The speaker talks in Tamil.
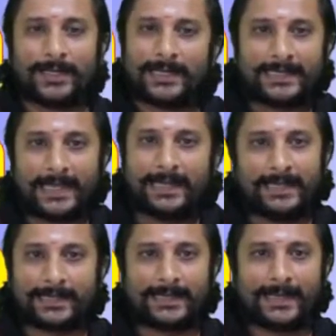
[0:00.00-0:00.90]
டென்
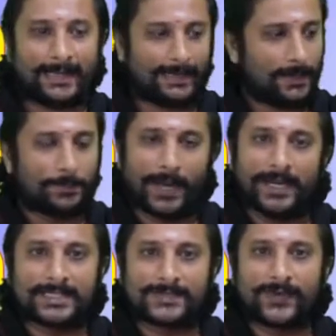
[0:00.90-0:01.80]
இருக்குங்க
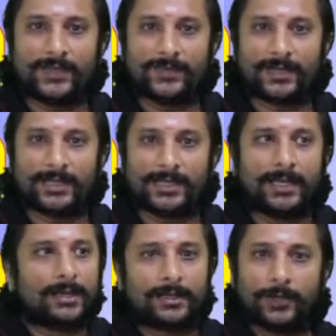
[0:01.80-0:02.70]
மைனஸ் ஃபைவ் இருக்குது
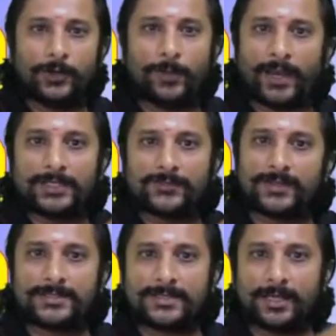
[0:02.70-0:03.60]
டென்னு மைனஸ் ஃபைவ்
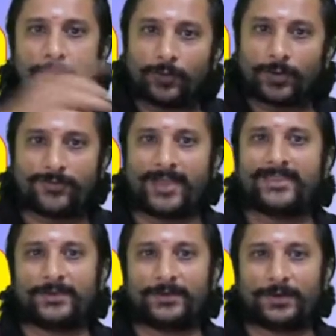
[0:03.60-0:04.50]
சேரும்போது உனக்கு ஃபைவ்
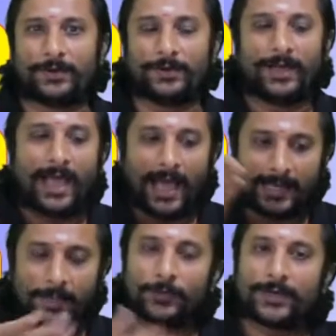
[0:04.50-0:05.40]
தானே வரும்
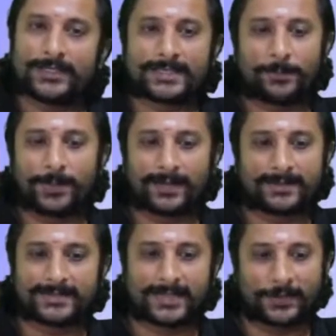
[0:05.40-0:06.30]
அதுதான் உன்னுடைய
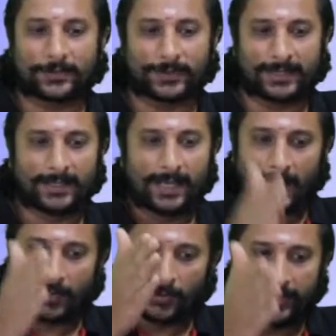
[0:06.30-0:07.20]
சப்ராக்டர் சர்க்கியூட்டுங்க
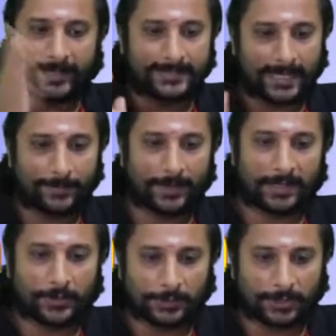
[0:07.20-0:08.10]
அதோட டீட்டெயில்ஸ் எல்லாமே நான்
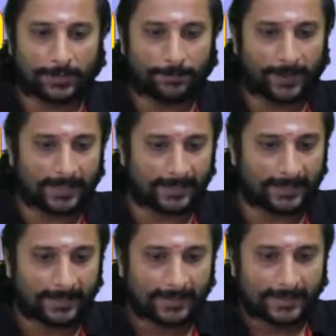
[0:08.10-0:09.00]
இங்கே கொடுத்துருக்கேன் பாருங்கள்
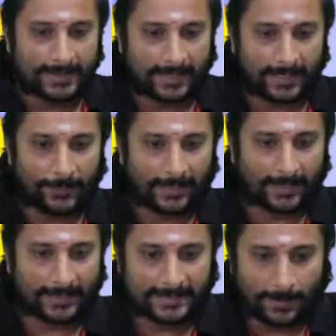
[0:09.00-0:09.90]
சரிங்களா இங்கே
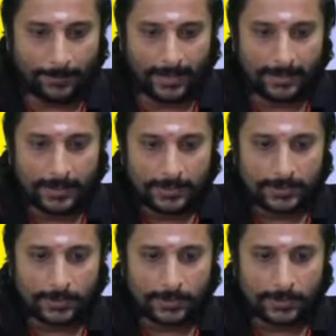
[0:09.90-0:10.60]
பாருங்கள் சப்ரா ஸோ